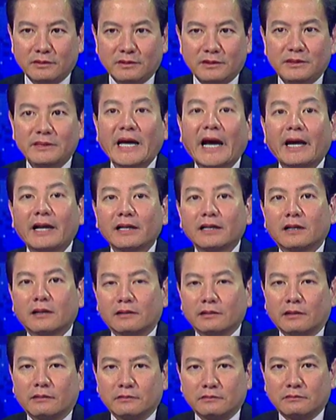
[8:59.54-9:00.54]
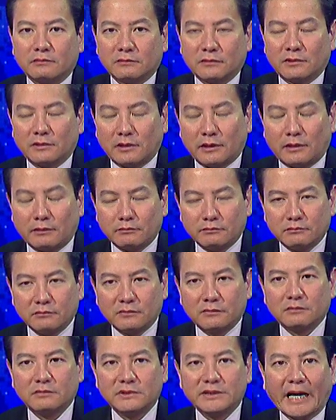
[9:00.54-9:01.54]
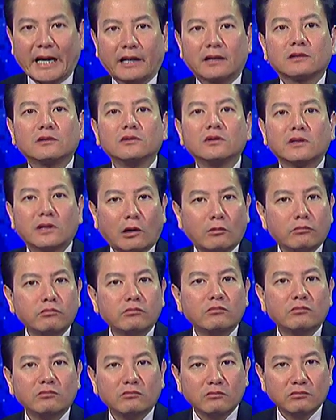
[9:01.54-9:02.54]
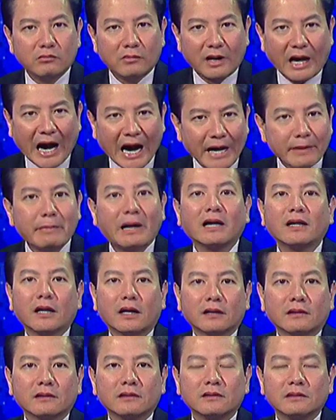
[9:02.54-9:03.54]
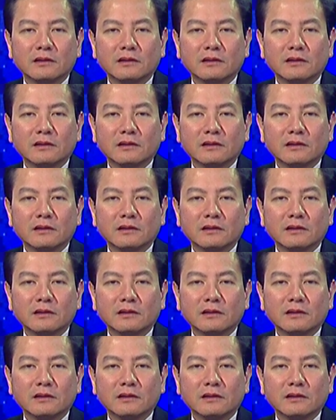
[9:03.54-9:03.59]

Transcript: dắt à, à, à giặt nước nóng hai ba lần